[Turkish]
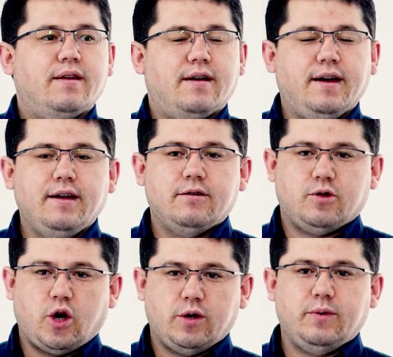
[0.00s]
Ha?
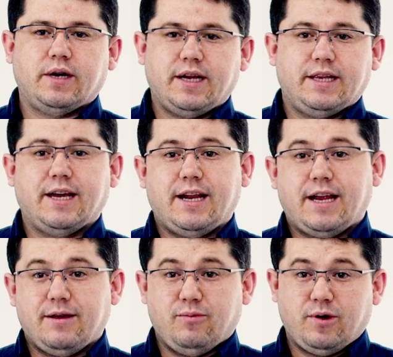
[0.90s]

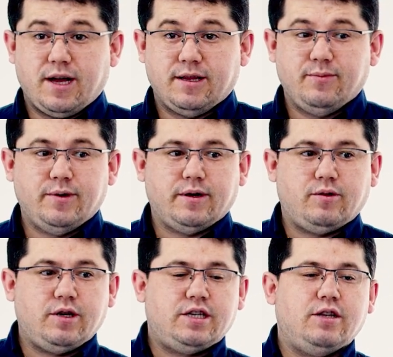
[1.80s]
Daimi boladı mı
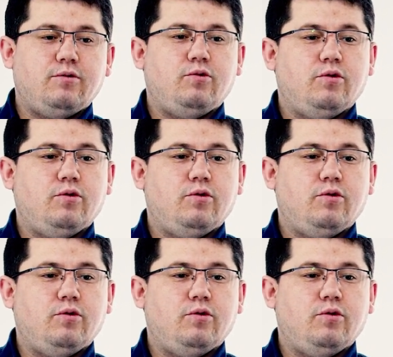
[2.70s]
Ishni